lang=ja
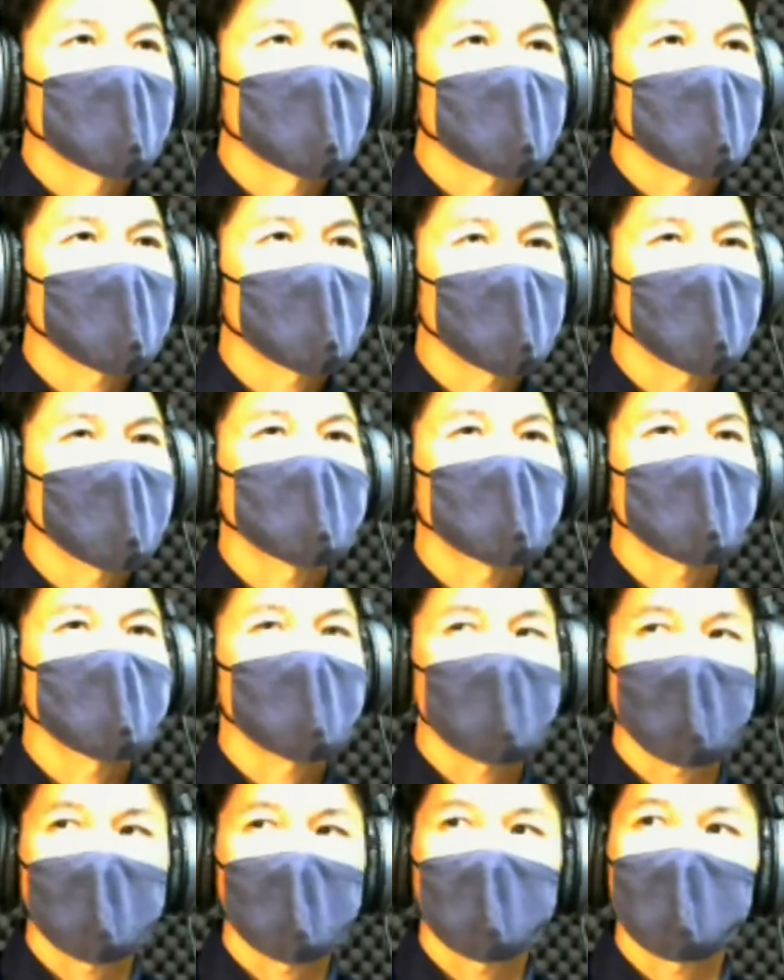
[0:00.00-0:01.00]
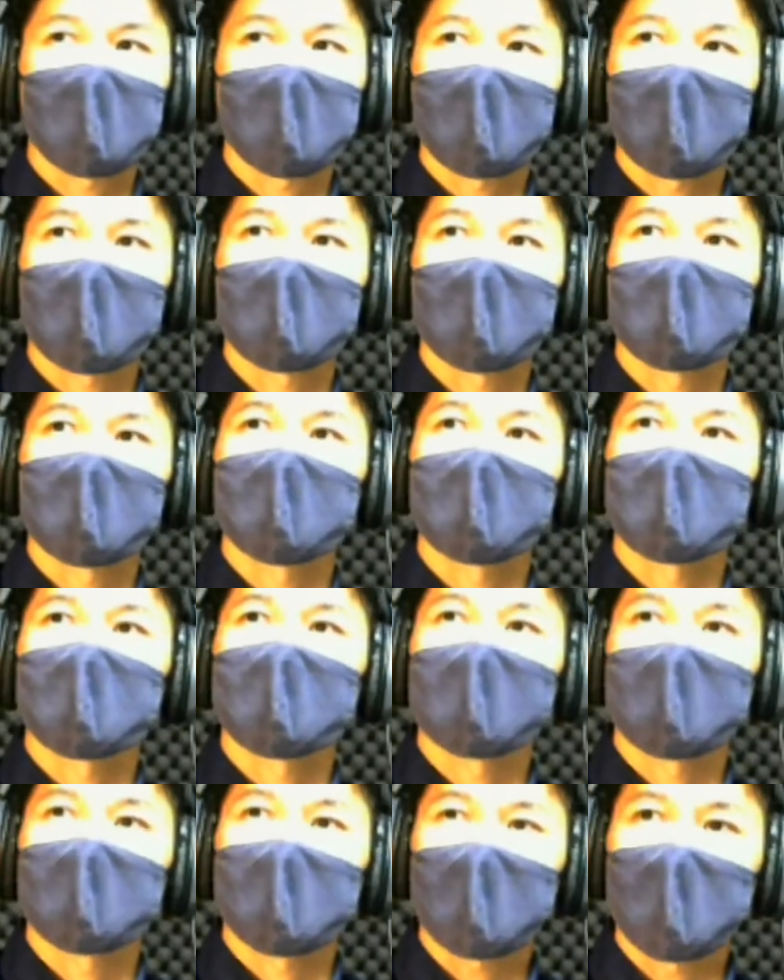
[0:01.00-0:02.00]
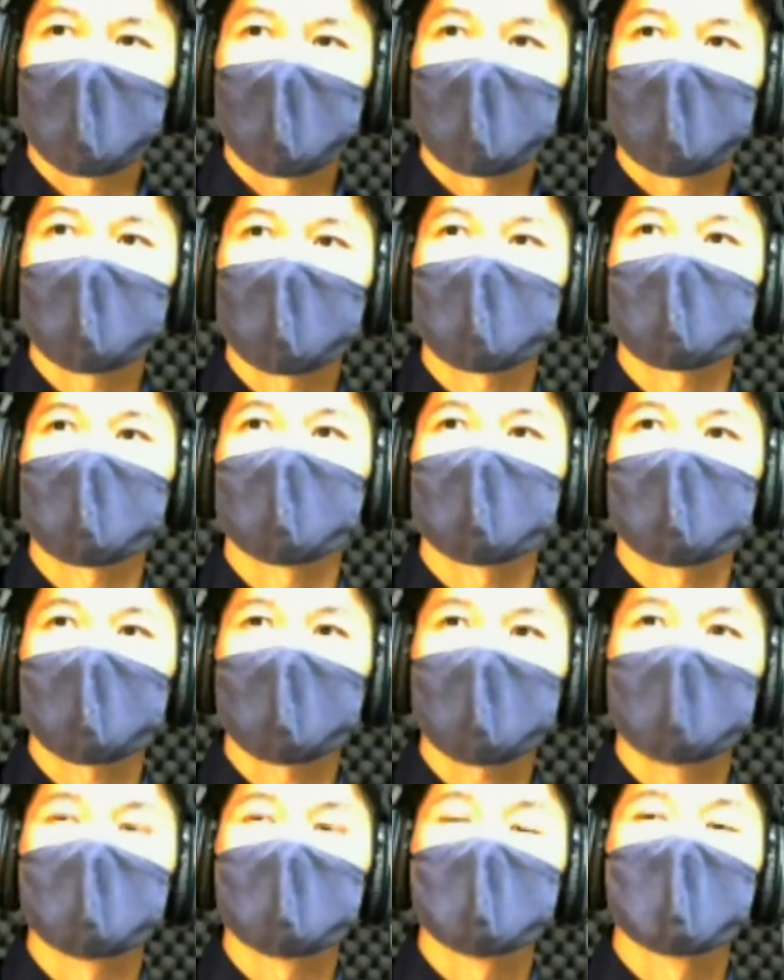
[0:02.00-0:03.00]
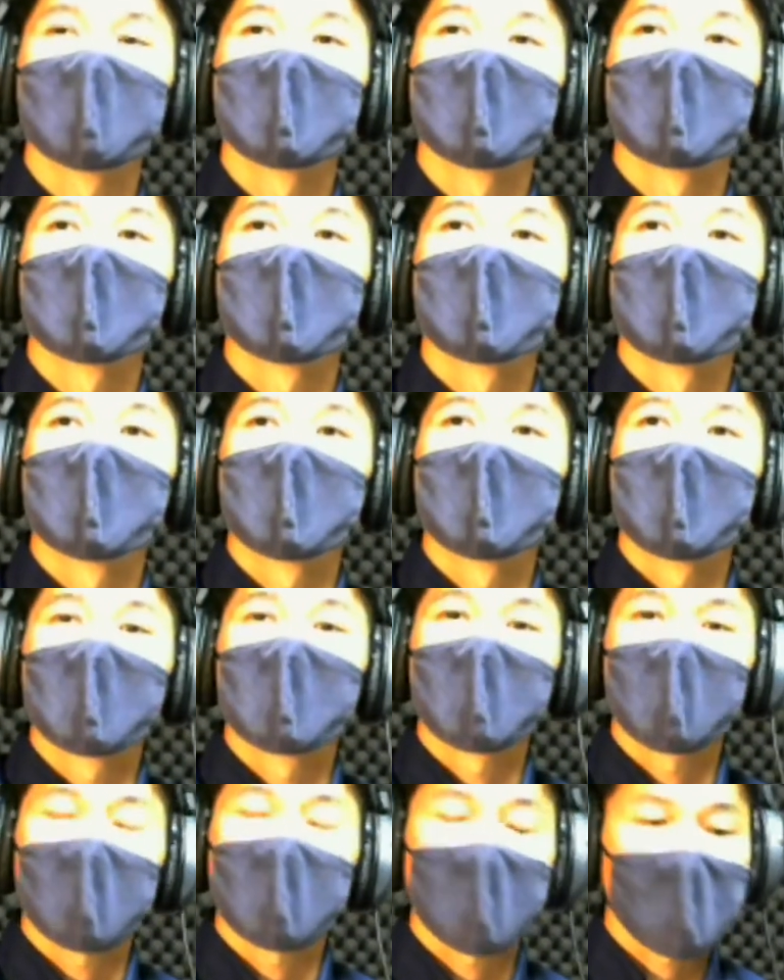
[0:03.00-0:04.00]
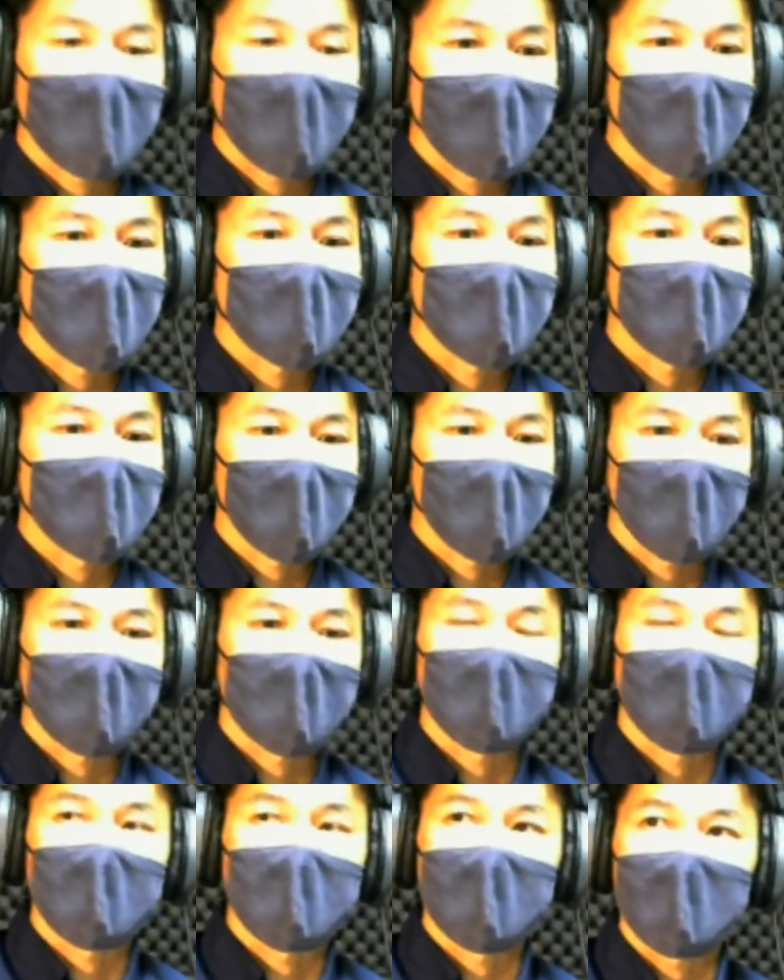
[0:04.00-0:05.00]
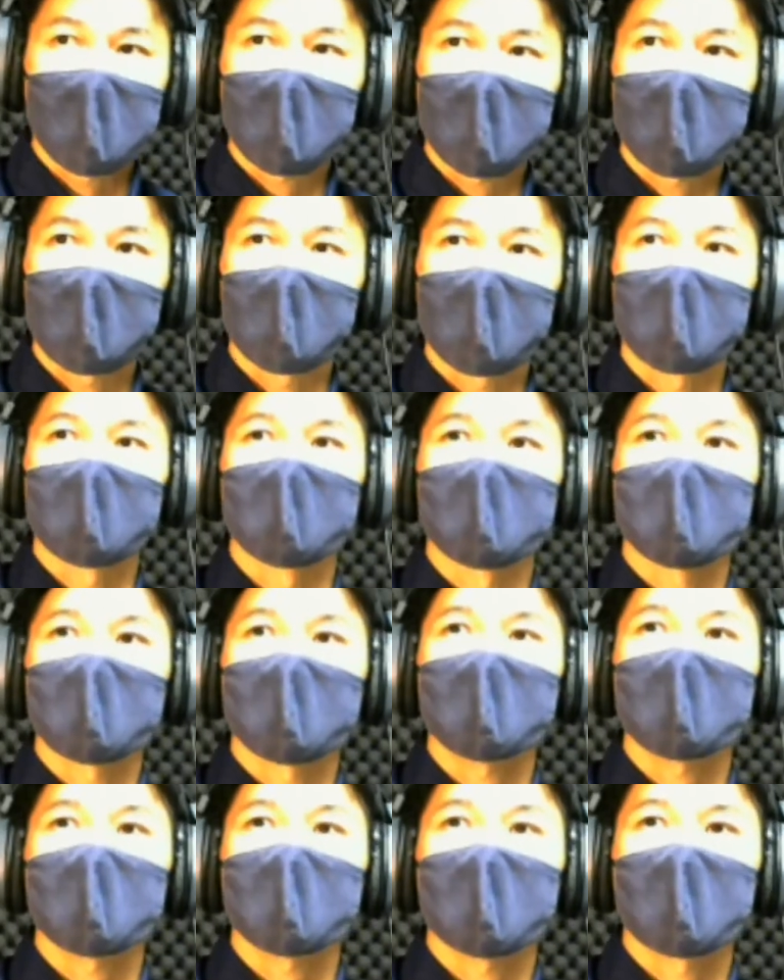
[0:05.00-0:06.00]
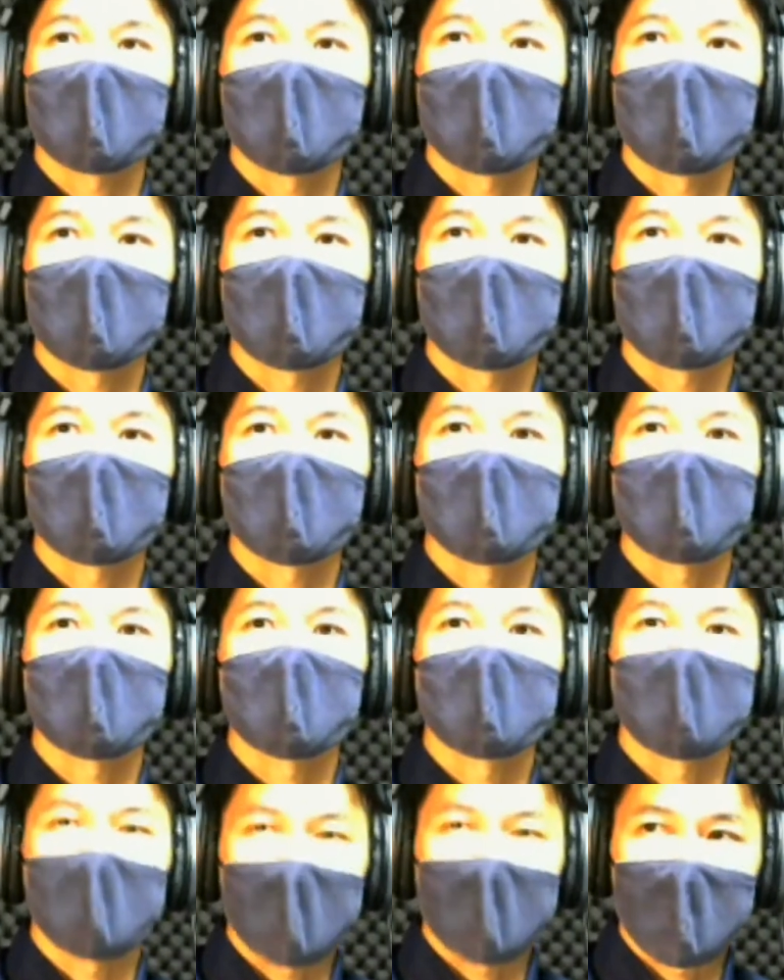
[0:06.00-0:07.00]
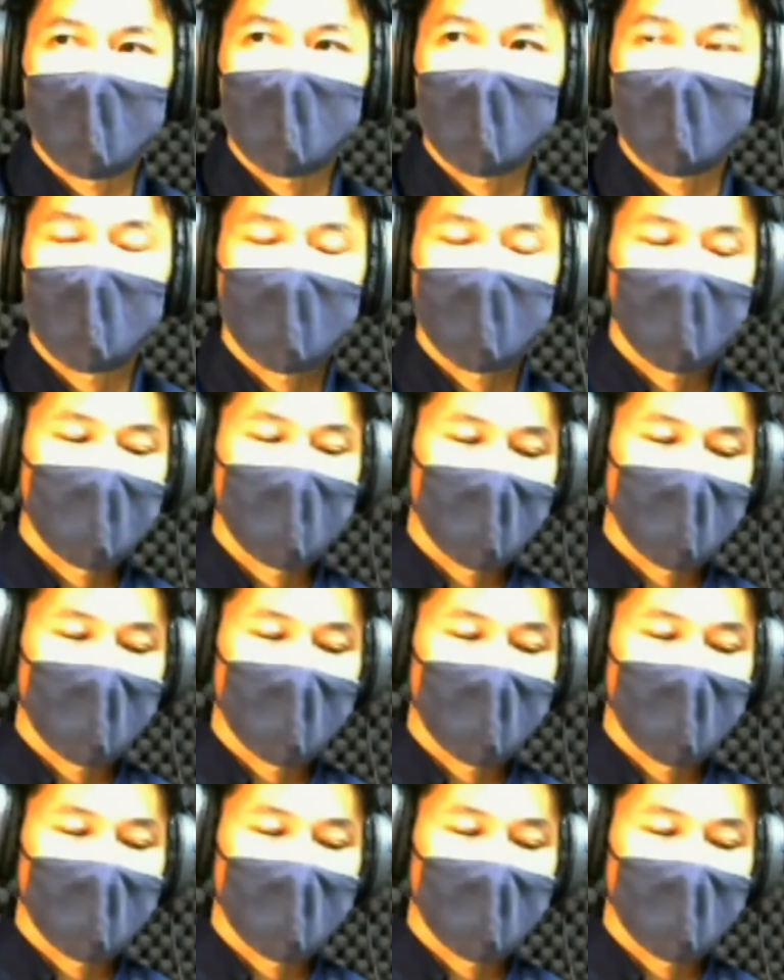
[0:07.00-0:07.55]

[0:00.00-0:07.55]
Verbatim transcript: その2つの大きなテーマを柱にこのラジオ番組を進めております